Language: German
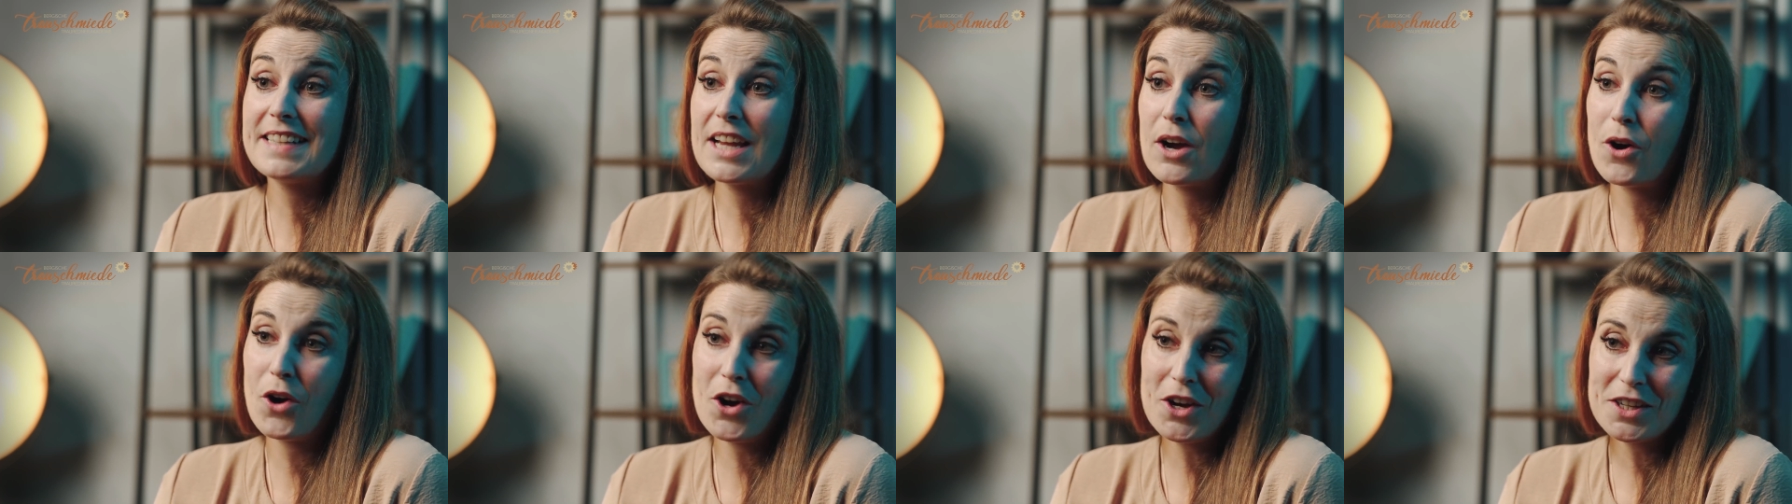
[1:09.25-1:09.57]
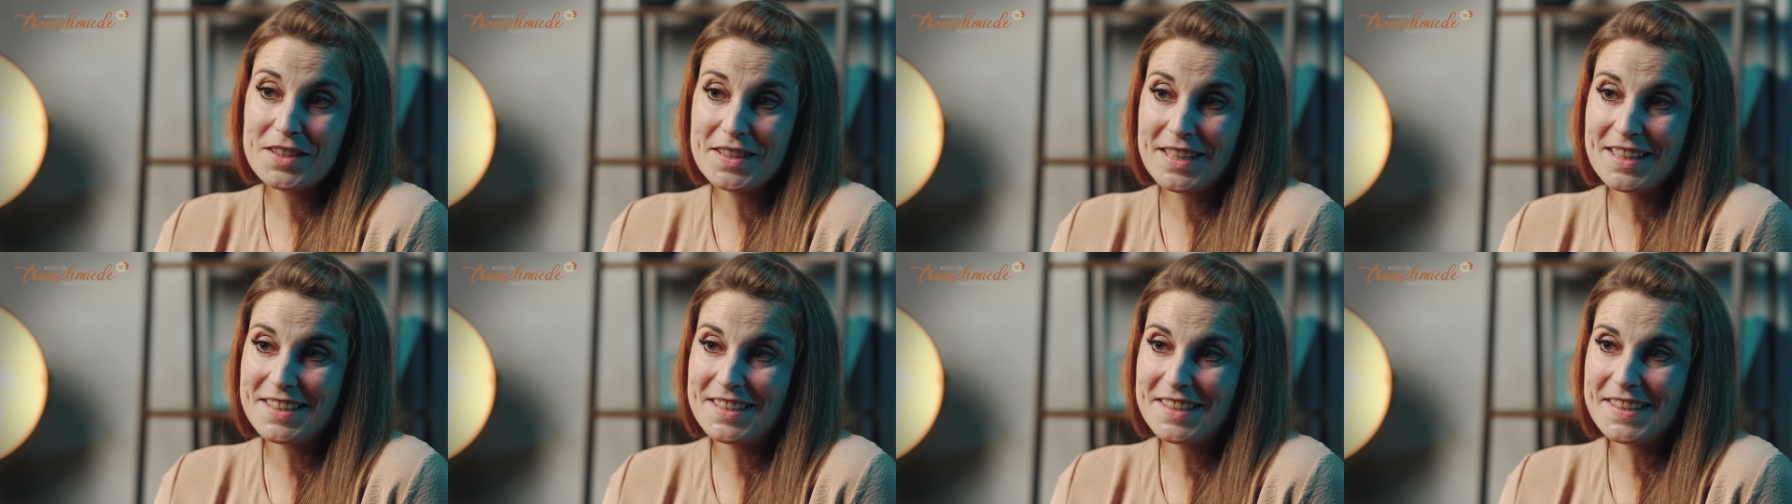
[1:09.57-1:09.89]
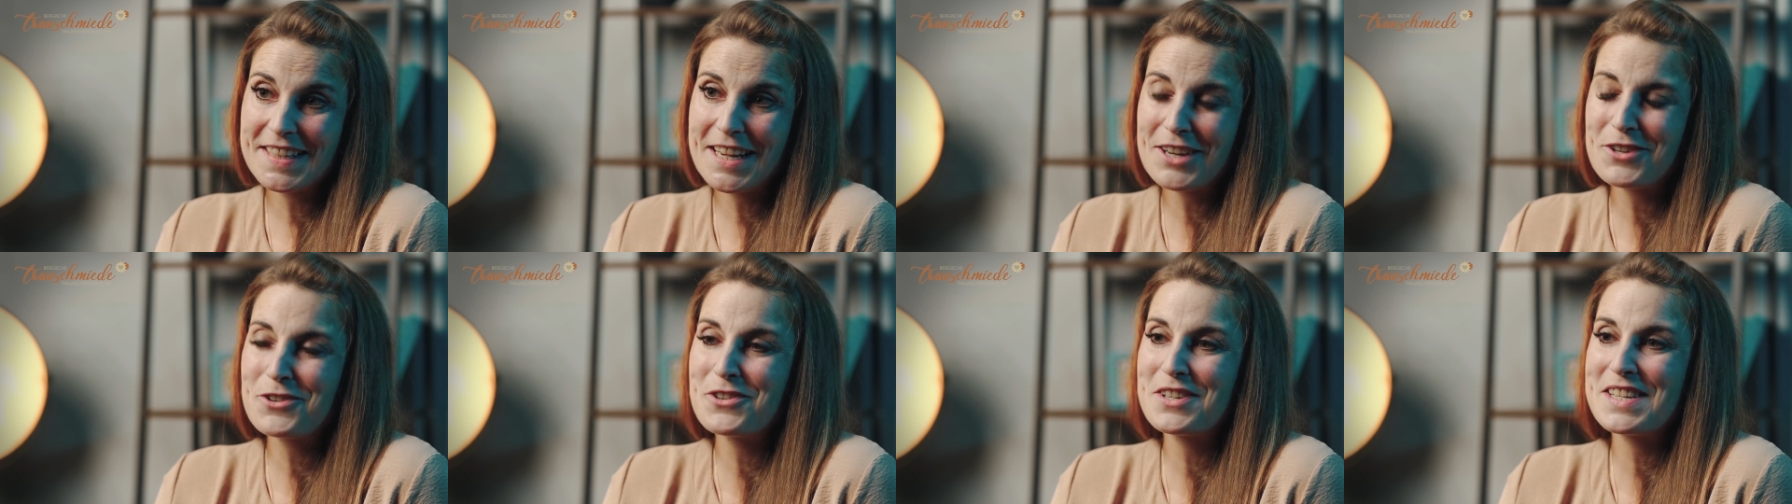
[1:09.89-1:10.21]
der
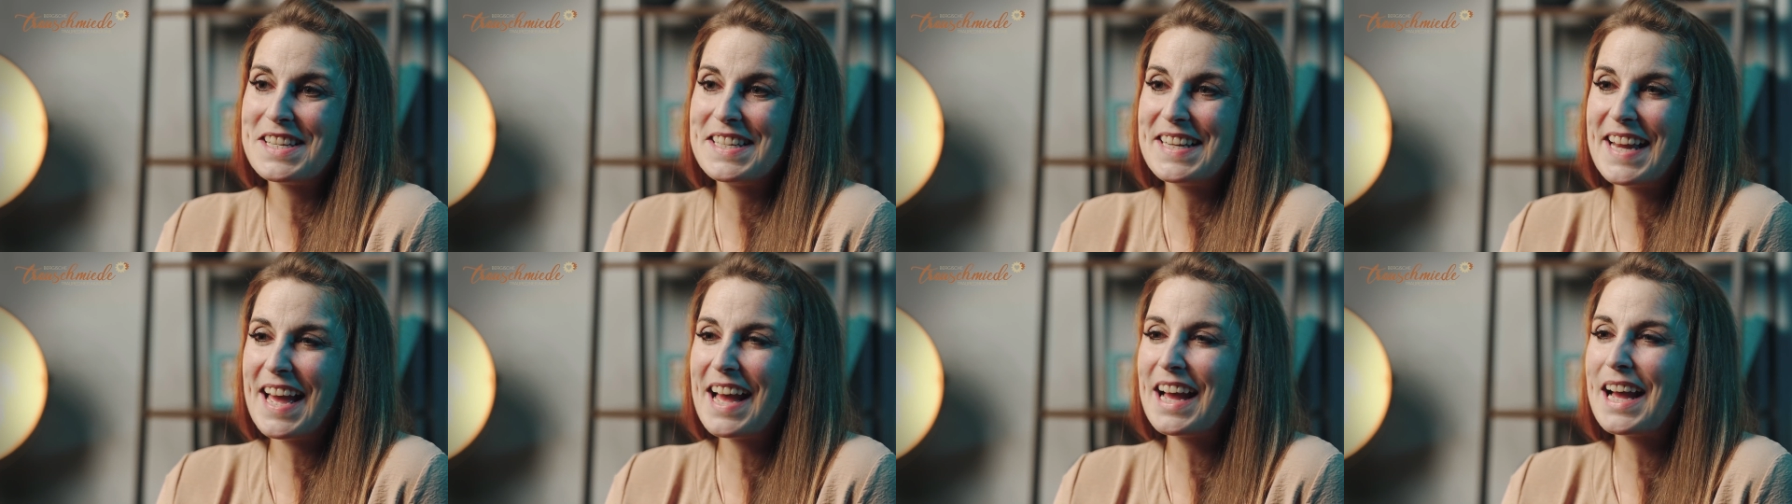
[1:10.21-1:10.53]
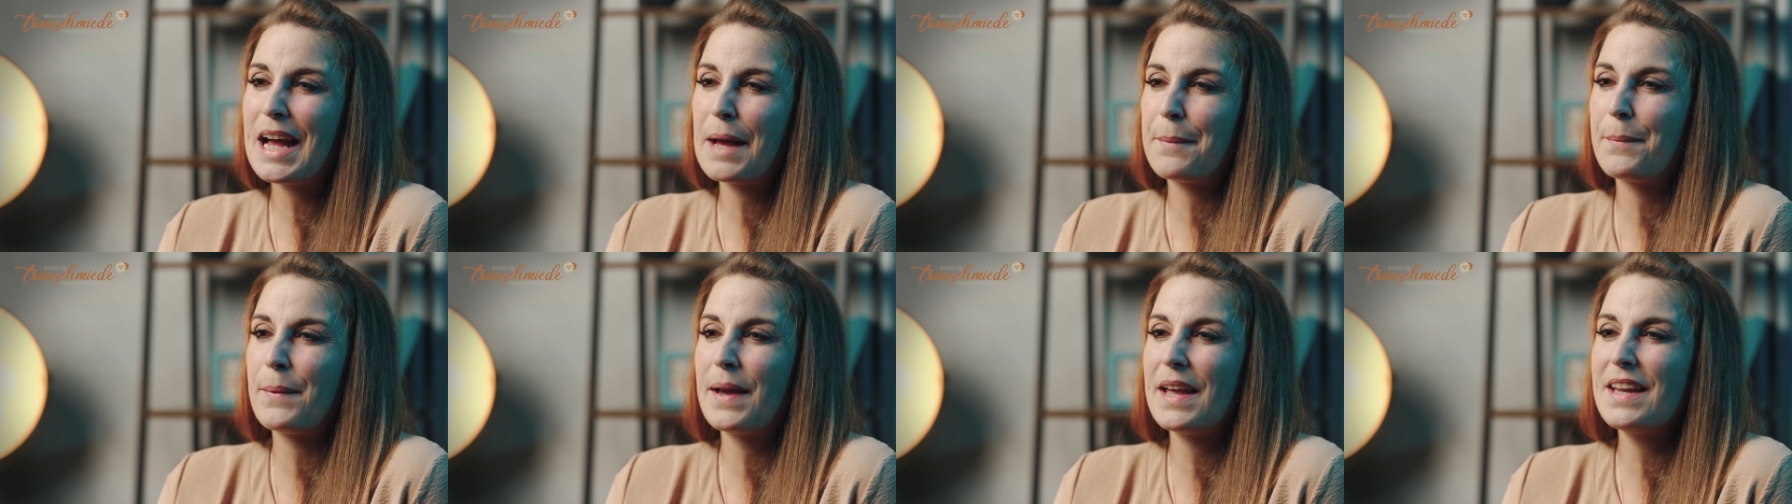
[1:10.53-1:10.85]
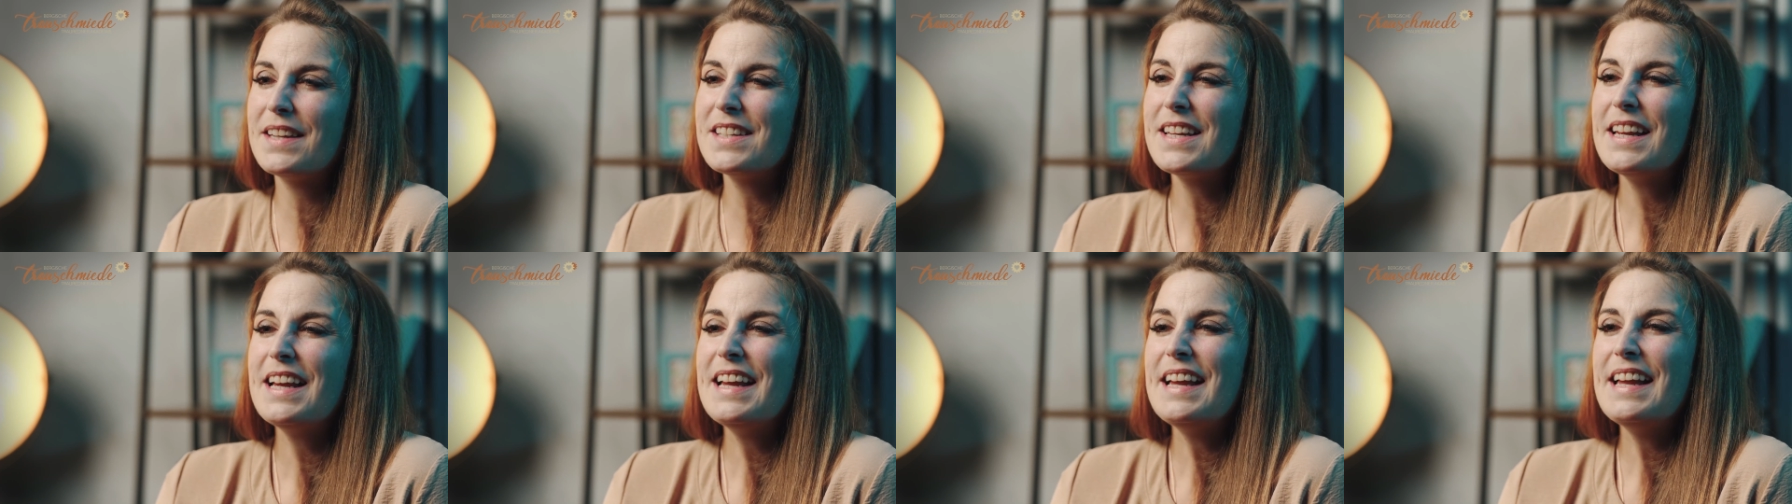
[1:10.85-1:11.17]
Hochzeitstag und die
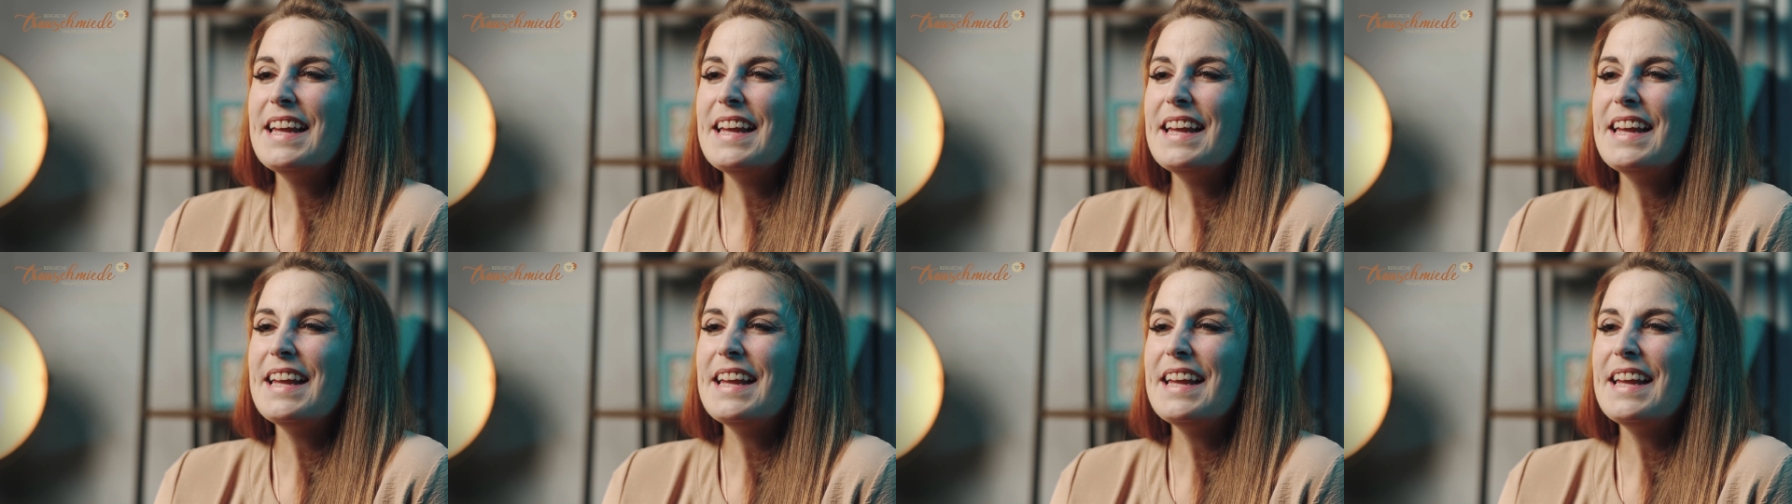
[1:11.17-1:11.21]
Nacharbeit,